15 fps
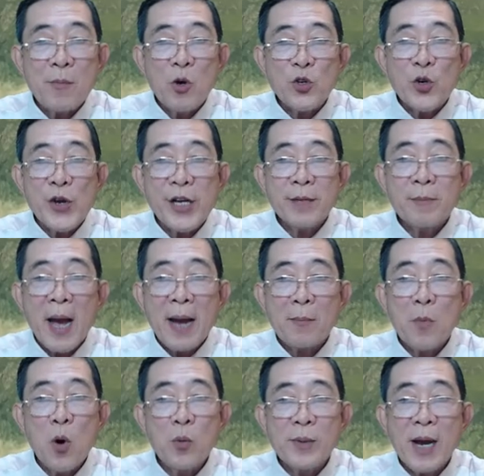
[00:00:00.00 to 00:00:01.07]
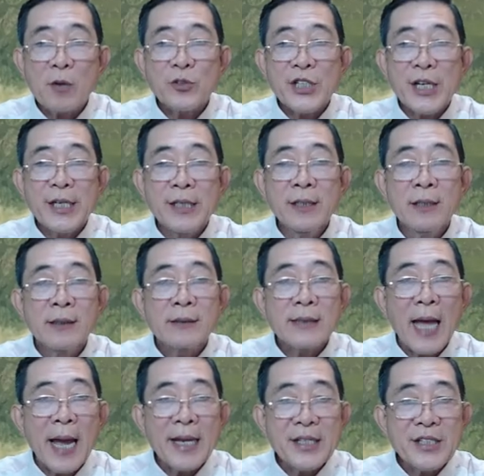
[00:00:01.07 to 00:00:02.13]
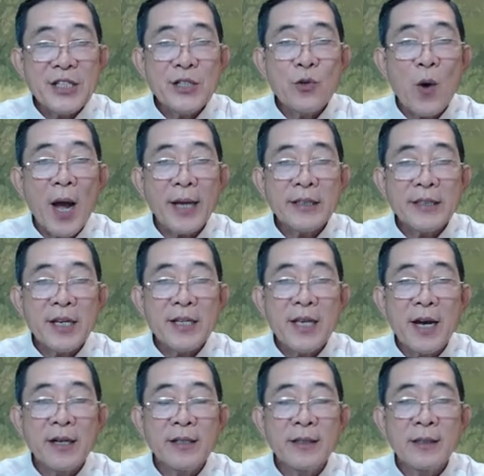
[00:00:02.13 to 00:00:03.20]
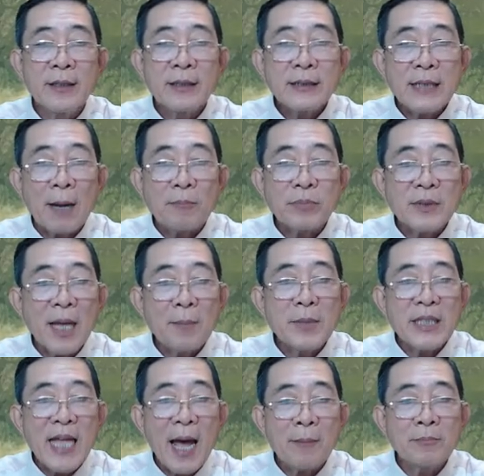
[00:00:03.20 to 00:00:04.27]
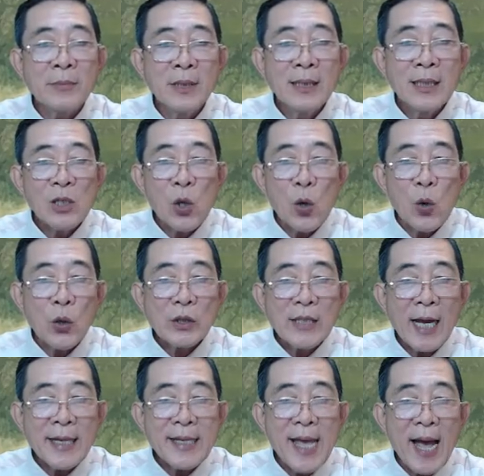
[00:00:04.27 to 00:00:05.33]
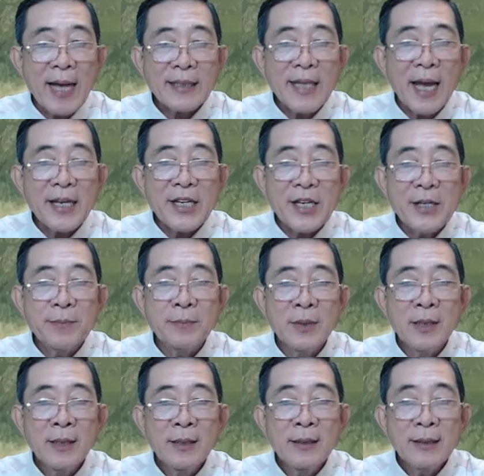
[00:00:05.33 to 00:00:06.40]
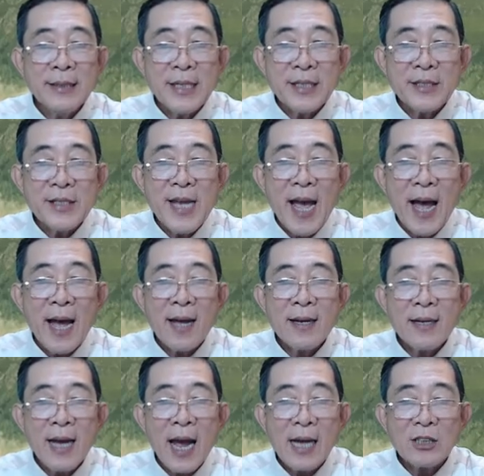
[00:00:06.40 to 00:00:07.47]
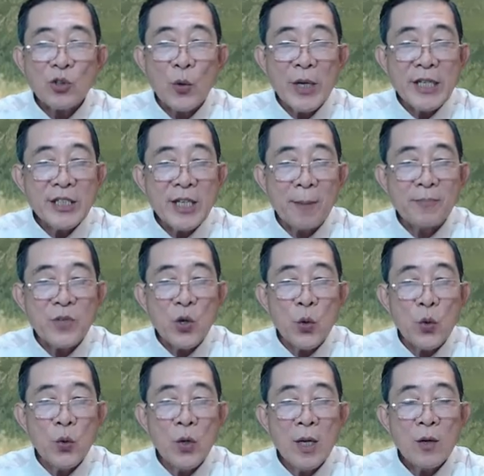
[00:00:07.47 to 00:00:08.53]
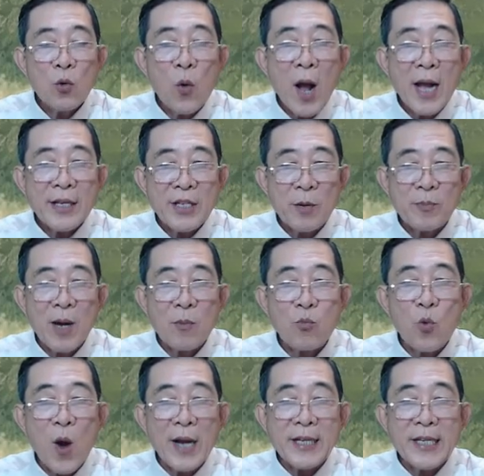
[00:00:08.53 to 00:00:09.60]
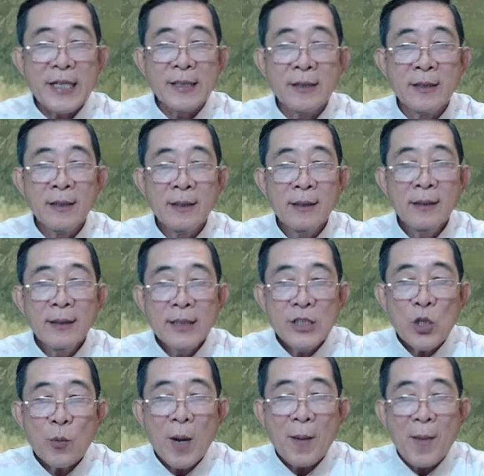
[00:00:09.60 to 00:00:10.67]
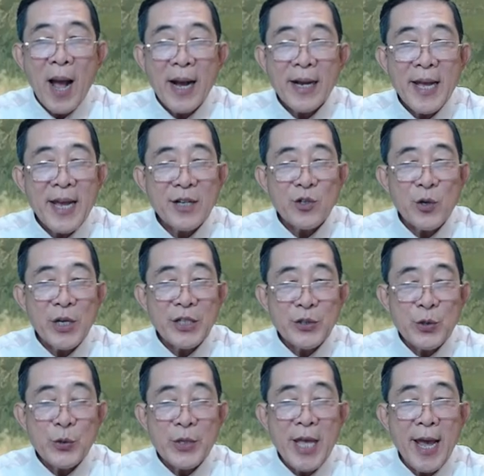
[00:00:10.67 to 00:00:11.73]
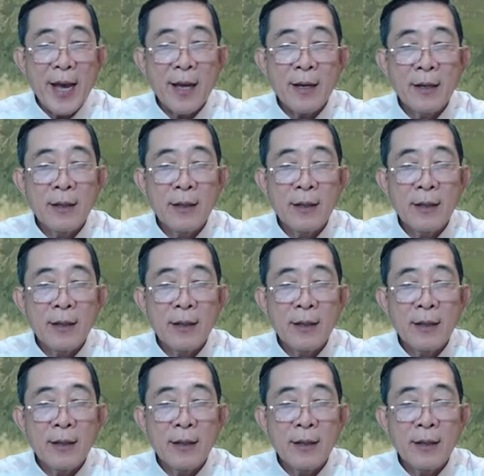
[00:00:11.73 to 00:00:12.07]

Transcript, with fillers: bộ truyện Bàn môn đạo sĩ tại Chí quái thế giới tập 88 của tác giả Thái Kiếm, dịch giả Hắc Thủy Trầm Chu qua dòng đọc Hoàng Dinh. Chúc các bạn nghe truyện vui vẻ.